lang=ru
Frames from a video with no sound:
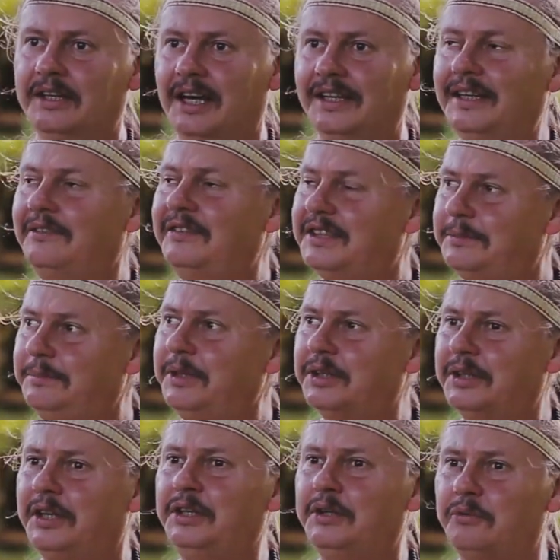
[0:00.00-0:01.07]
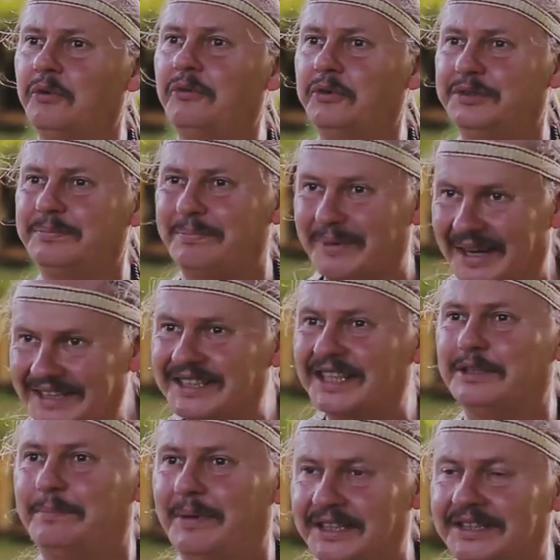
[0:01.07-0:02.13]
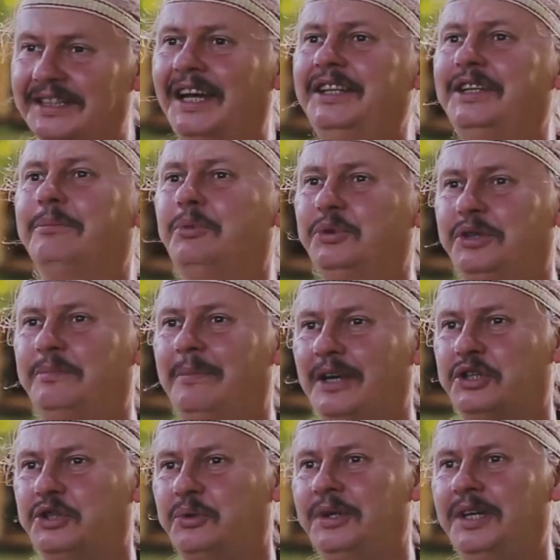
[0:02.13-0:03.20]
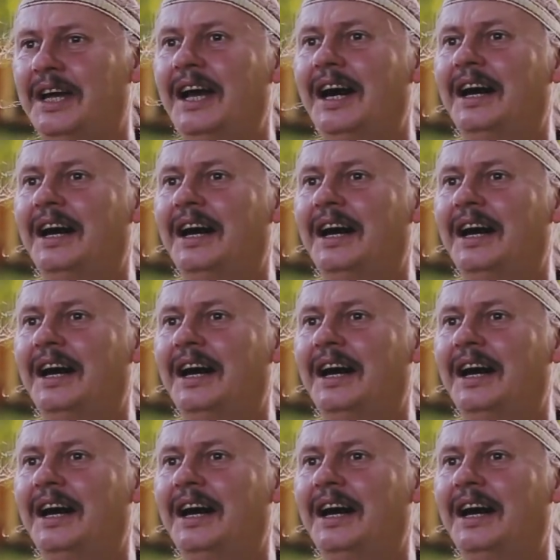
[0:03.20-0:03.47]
Когда весь мир для него, вот процесс познания будет большой